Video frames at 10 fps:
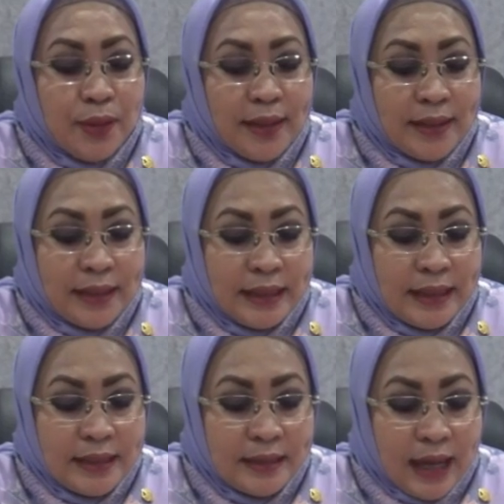
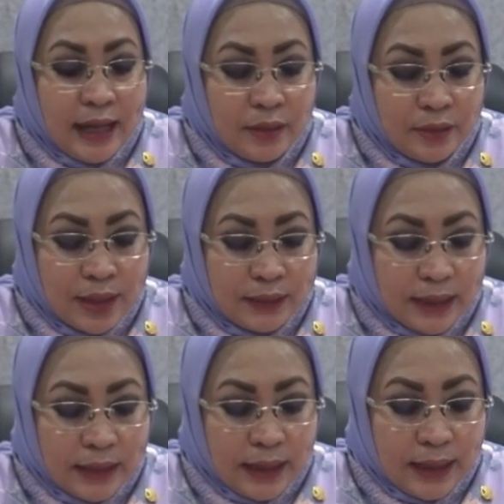Januari kalau data
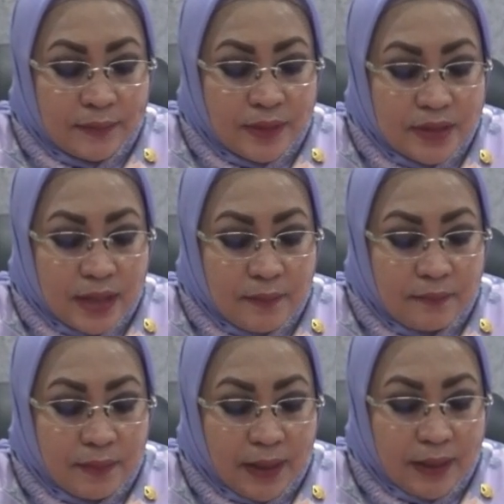kami
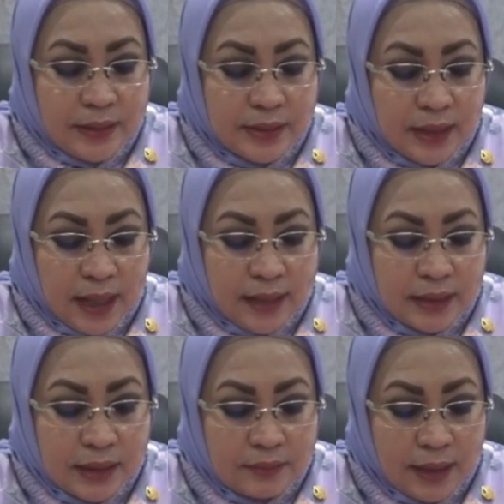sampai
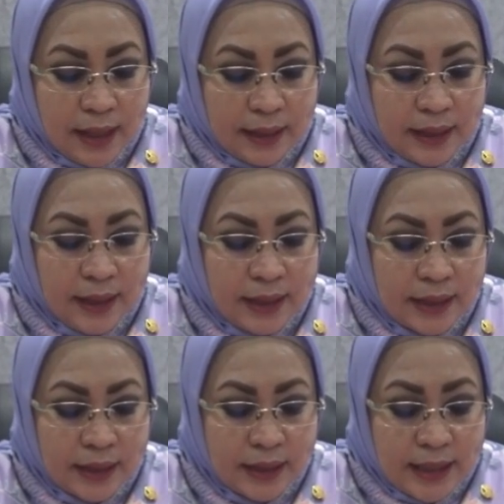dengan
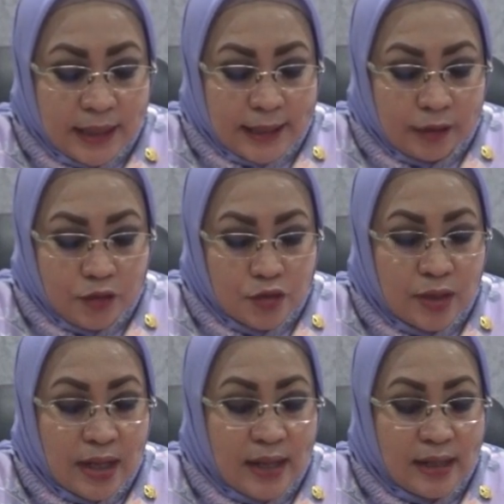kemarin itu
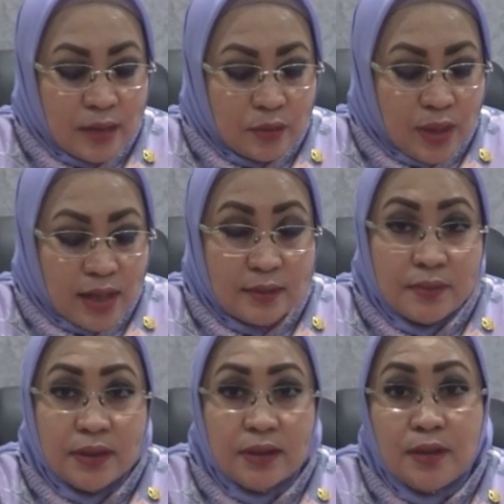sudah ada kurang
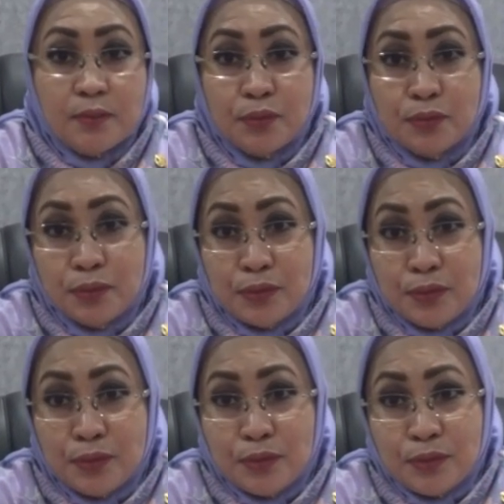lebih
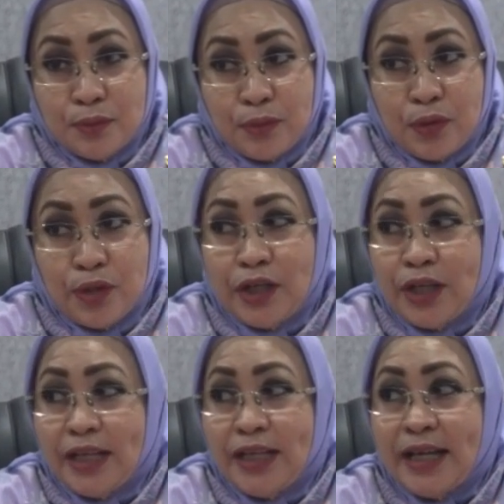30 pohon
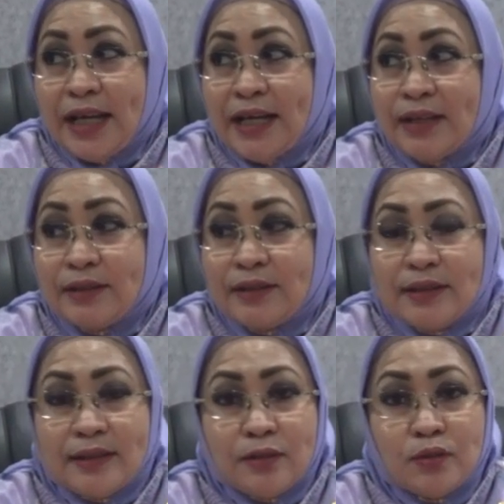yang
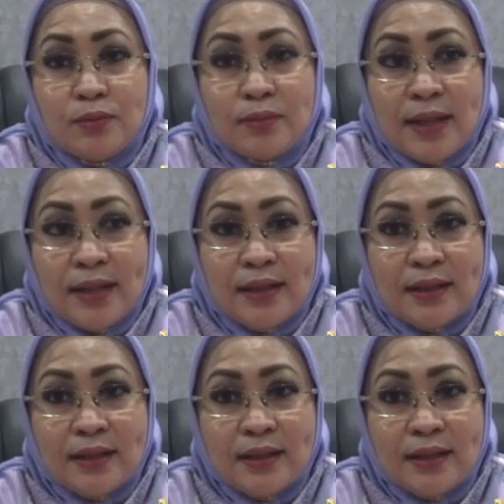uh, tumbang